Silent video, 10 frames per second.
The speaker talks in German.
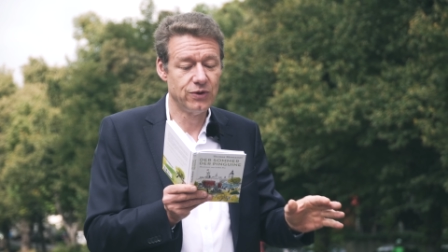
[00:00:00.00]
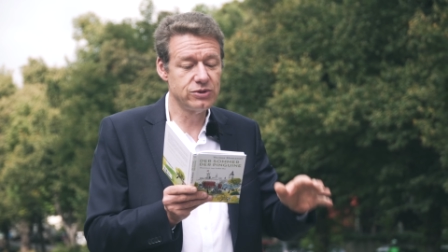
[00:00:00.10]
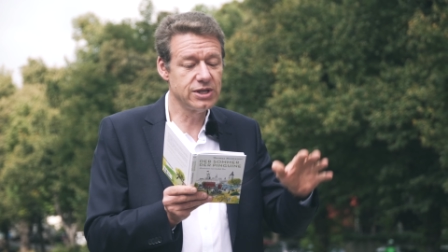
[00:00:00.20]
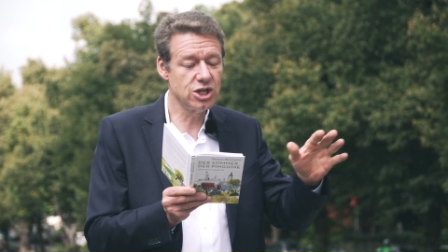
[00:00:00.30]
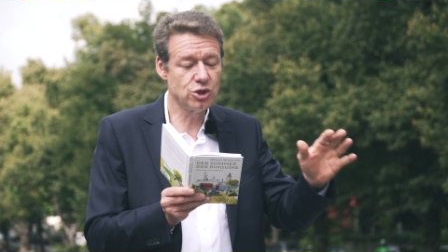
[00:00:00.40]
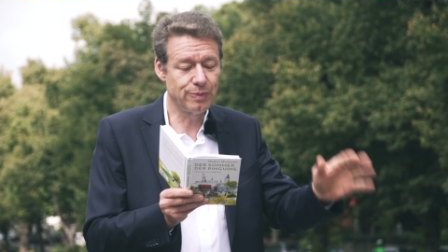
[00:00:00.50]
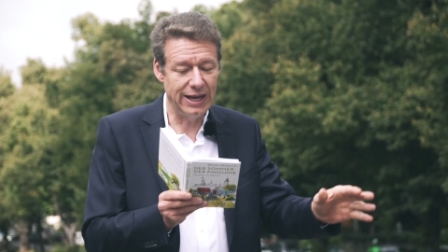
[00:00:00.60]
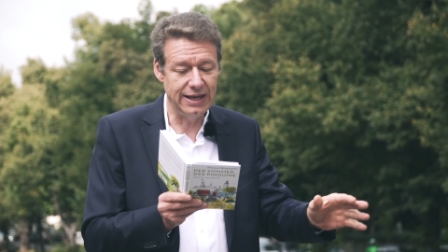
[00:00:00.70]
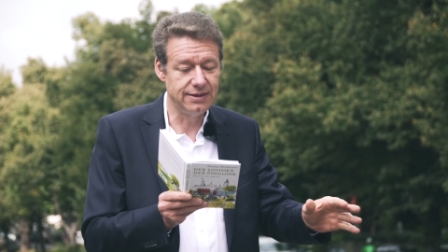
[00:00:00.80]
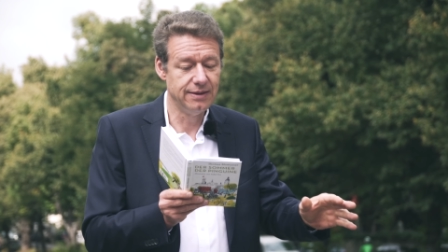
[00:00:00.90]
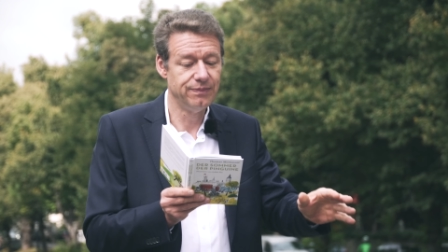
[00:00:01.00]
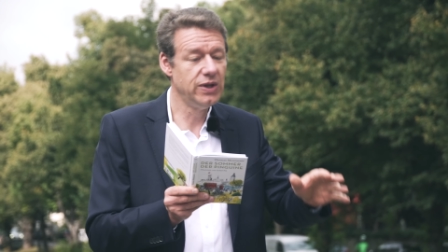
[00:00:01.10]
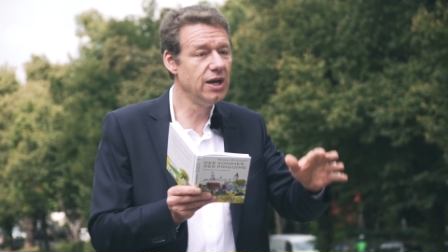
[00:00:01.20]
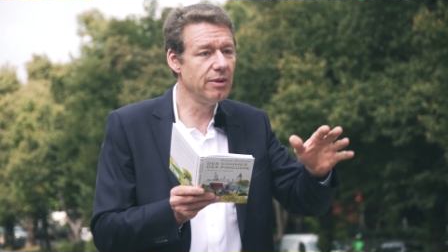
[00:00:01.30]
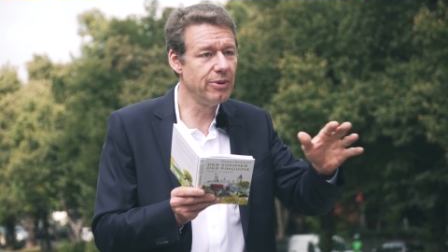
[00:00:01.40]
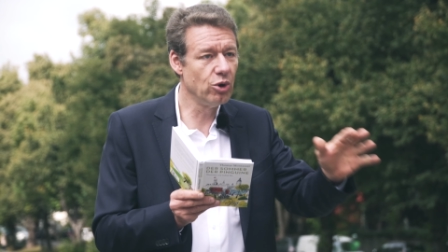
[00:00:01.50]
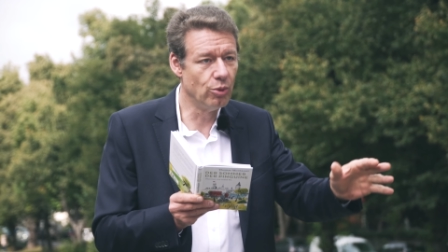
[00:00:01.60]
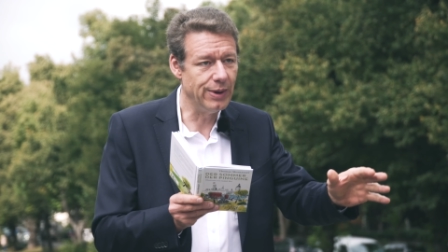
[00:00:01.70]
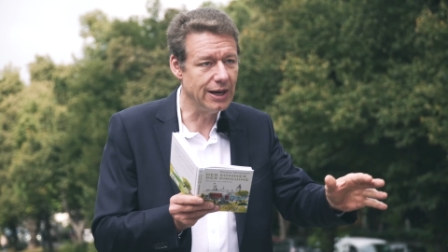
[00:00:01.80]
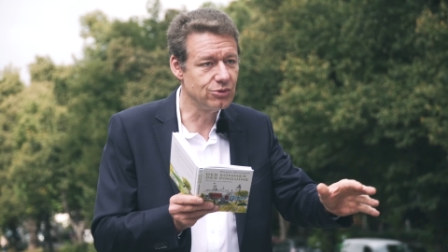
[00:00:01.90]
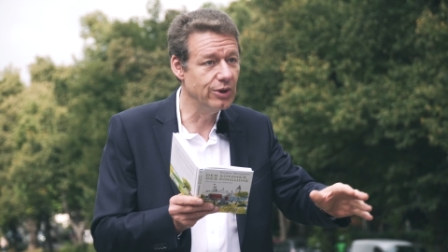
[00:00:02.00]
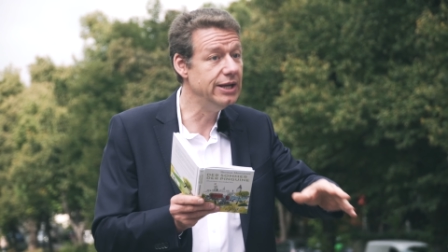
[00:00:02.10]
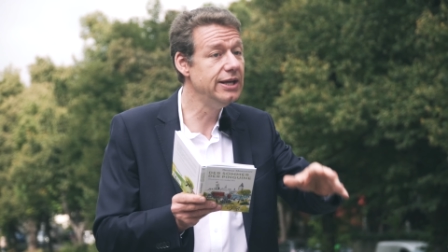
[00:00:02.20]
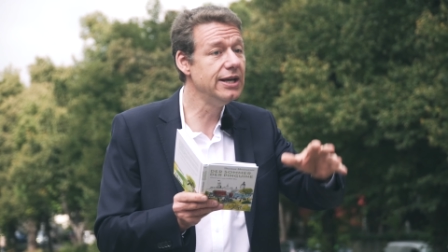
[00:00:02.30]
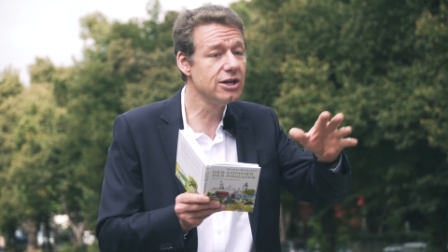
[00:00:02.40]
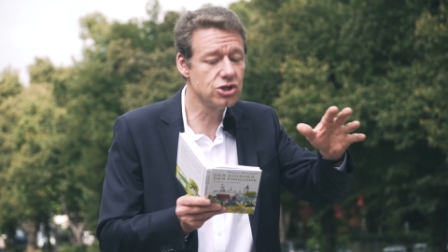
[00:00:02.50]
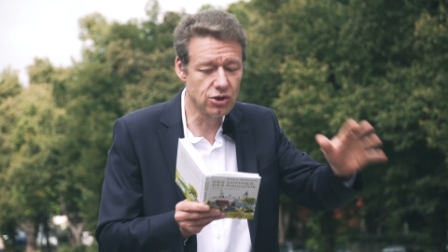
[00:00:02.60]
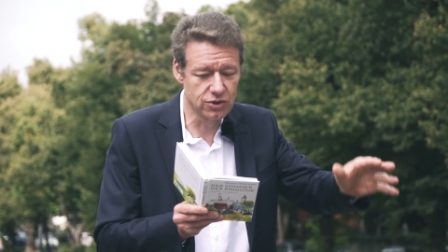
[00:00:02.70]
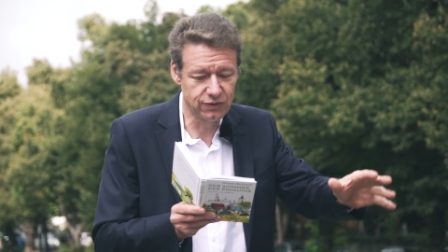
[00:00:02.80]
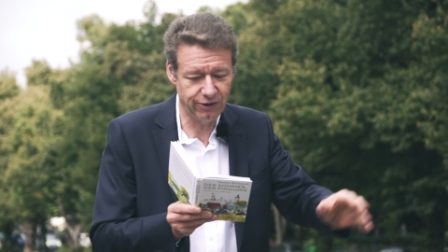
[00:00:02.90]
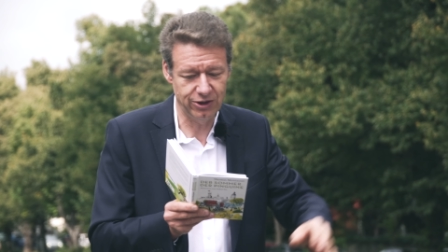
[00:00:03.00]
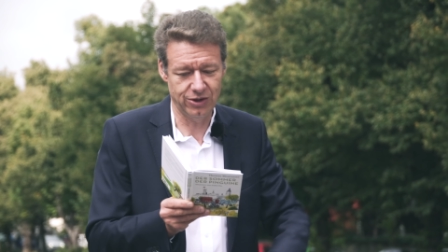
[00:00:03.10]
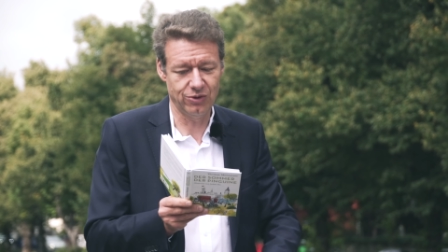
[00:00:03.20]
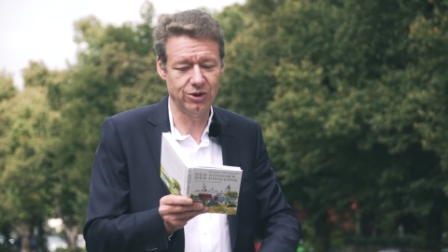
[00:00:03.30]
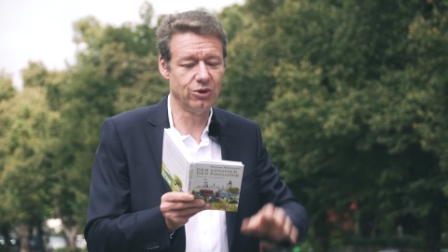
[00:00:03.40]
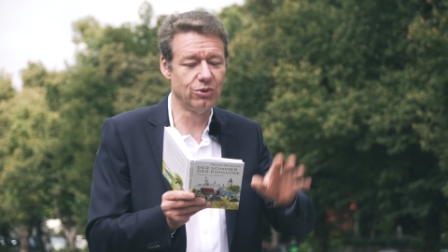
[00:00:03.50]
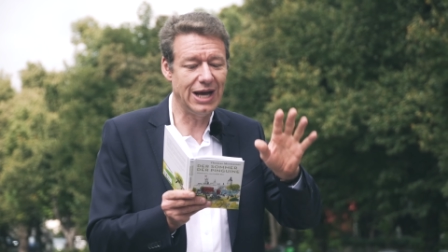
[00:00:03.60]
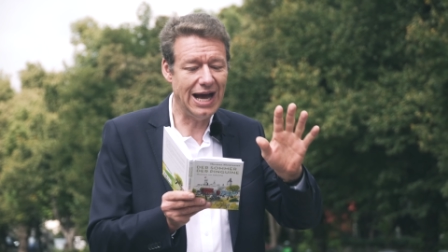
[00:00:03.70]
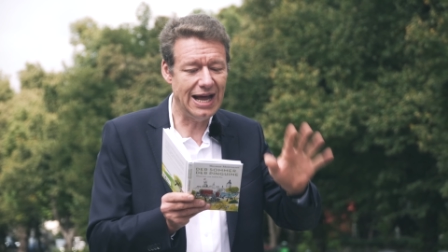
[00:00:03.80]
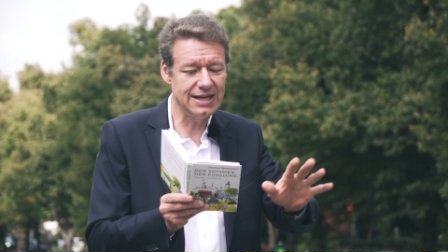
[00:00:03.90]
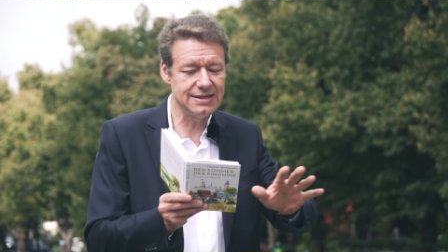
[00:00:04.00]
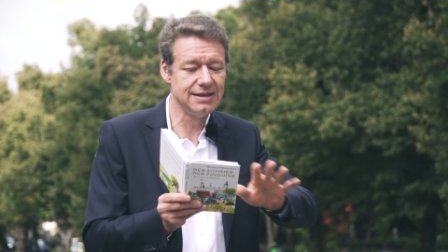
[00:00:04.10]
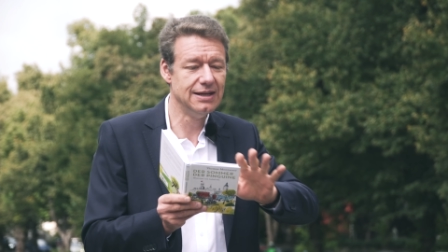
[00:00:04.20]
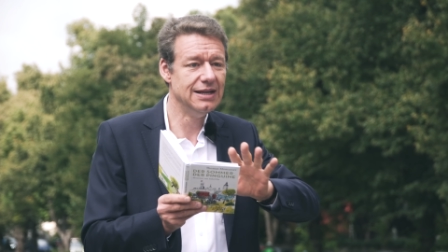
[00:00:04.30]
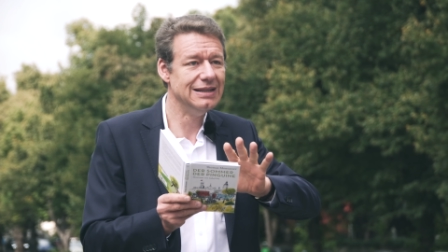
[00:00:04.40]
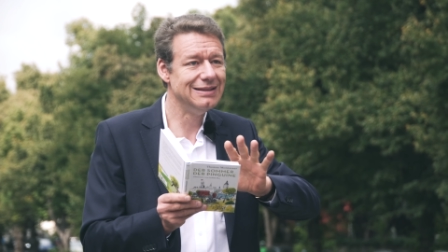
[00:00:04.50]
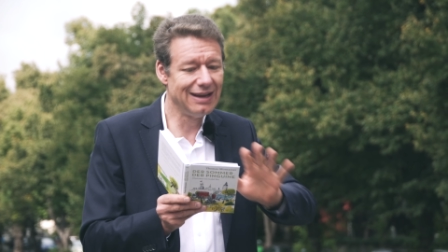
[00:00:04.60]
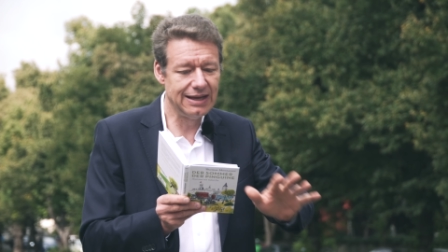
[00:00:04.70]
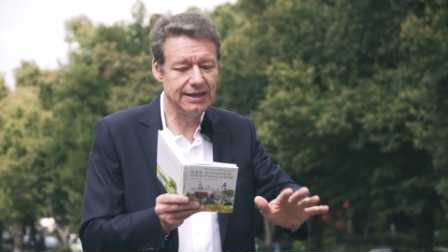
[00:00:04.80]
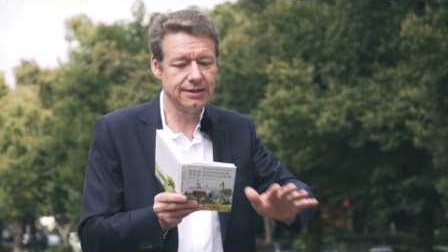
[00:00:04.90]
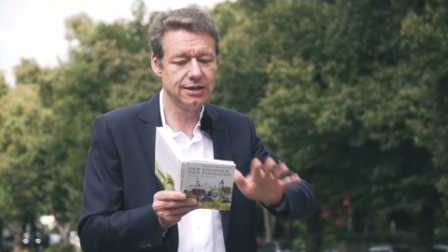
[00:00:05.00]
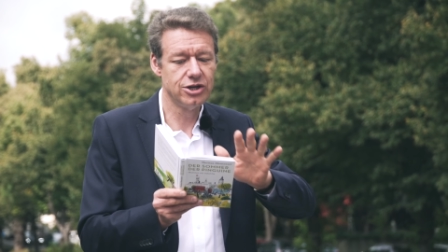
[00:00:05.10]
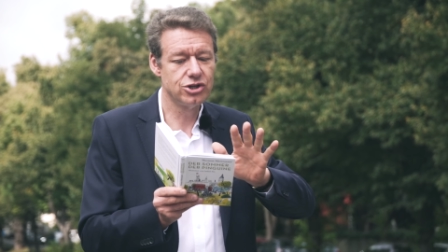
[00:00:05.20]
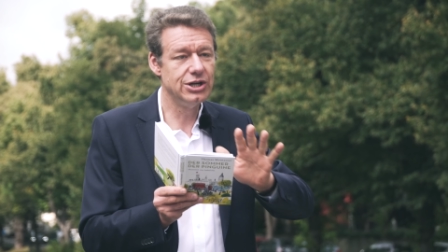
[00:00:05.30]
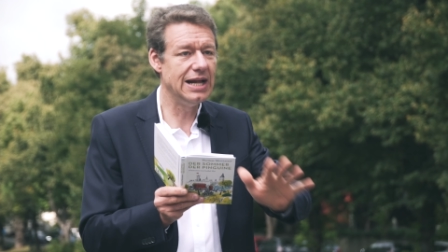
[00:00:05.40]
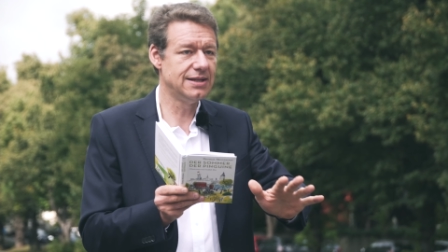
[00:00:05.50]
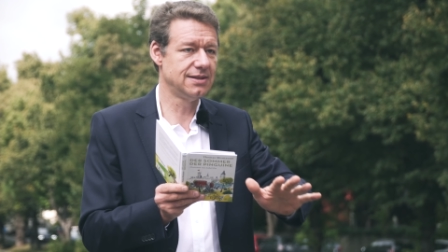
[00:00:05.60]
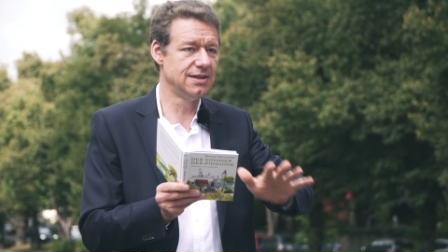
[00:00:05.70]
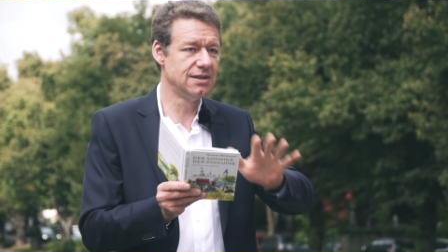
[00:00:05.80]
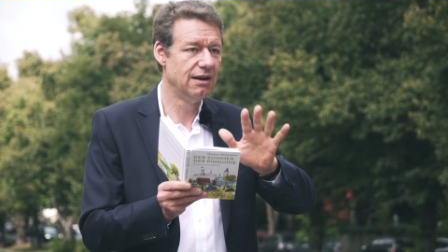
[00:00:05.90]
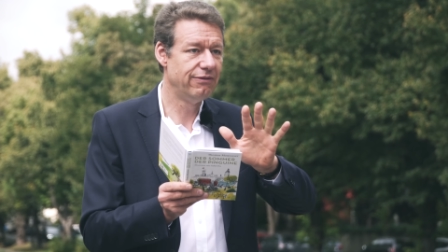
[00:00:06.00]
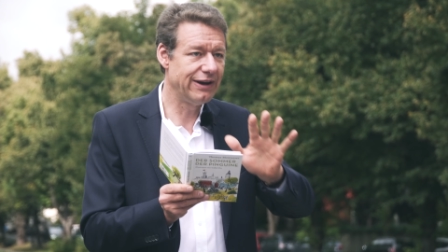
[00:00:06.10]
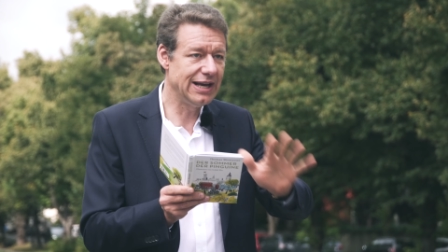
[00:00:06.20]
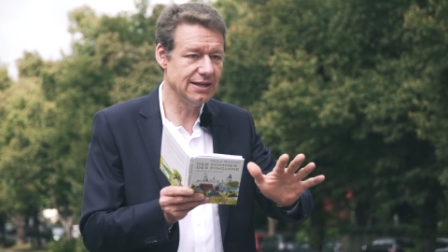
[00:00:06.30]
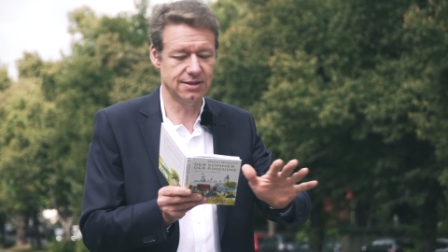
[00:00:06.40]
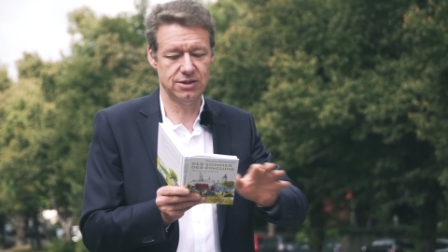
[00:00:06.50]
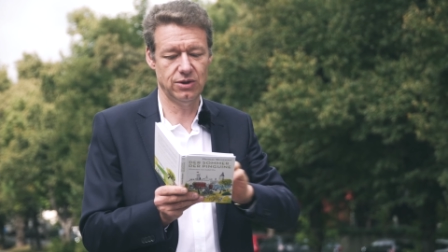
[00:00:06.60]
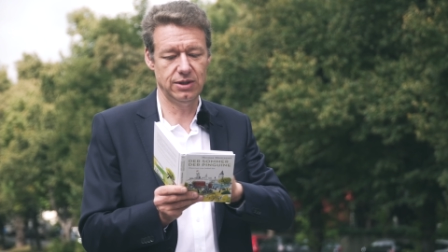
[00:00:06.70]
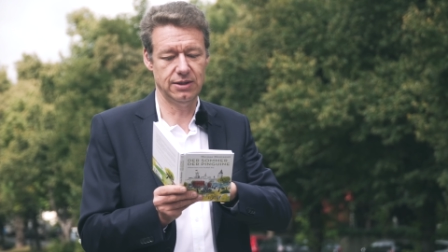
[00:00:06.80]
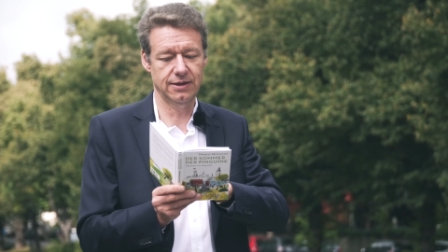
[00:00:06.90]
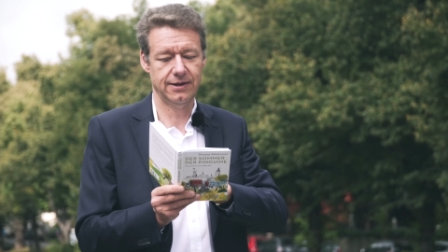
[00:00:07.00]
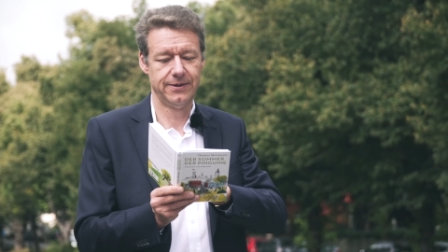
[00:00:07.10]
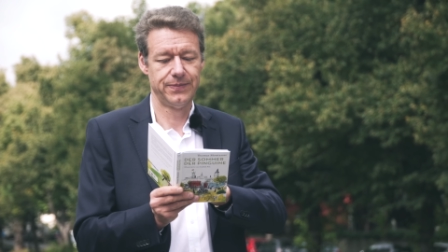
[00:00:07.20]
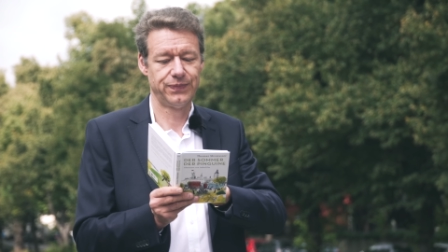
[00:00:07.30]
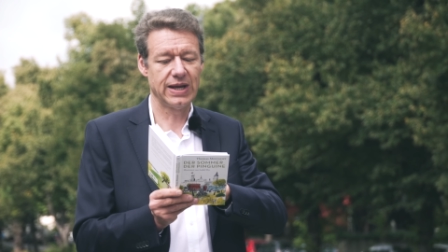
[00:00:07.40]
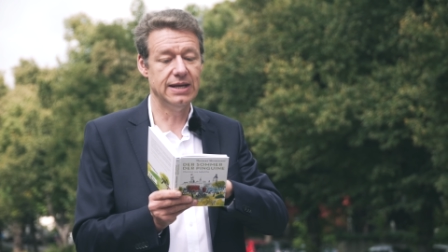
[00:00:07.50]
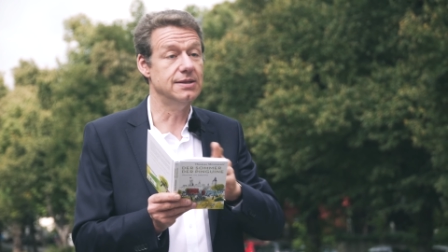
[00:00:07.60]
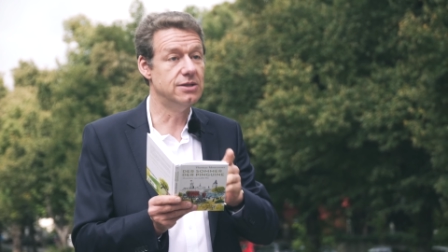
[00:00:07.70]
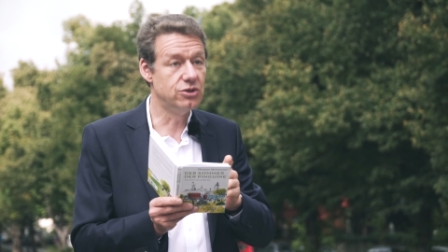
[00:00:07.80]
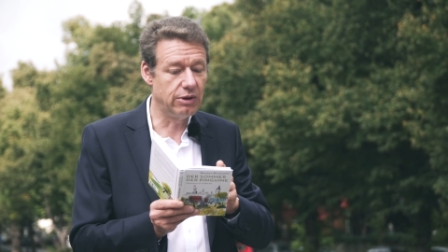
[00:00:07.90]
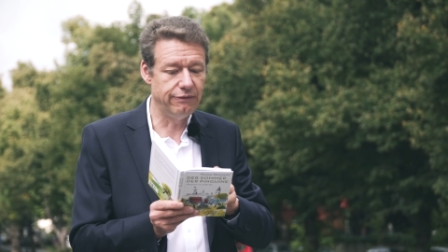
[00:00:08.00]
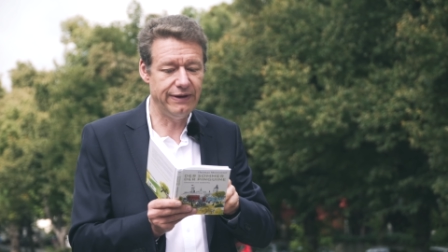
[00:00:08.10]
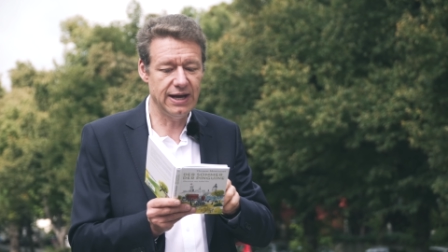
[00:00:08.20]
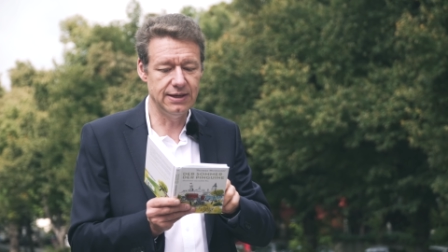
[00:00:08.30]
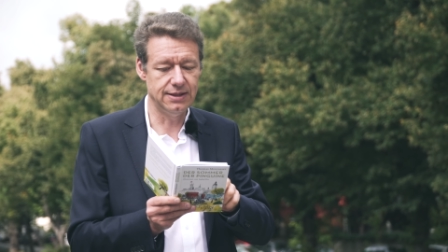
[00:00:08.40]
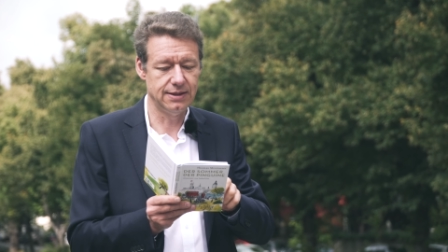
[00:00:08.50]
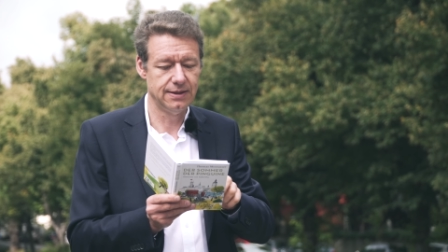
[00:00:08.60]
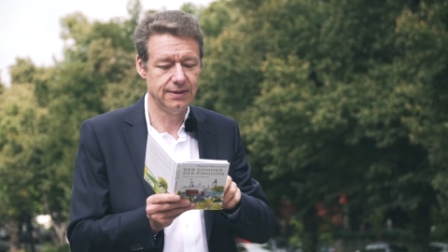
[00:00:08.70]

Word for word: unser Gespräch, Ihre Beobachtungen, Ihre Schlussfolgerungen und alles dringend schnellstens vergessen sollten. Es ist zu gefährlich.